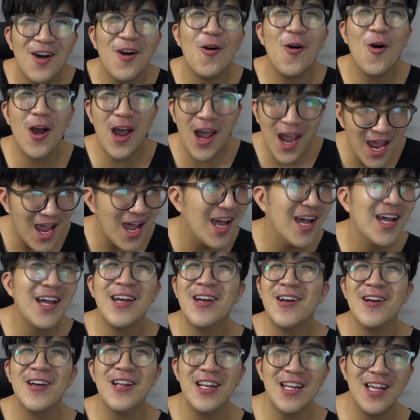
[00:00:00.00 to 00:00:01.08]
โอเค
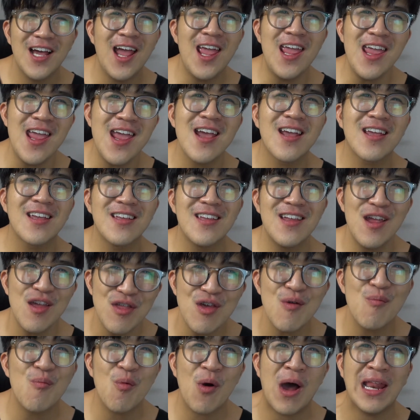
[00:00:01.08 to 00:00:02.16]
เหลืออีกยี่
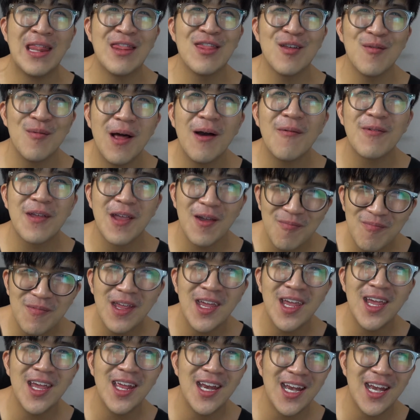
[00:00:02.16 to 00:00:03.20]
สิบวันสำหรับคลิปนี้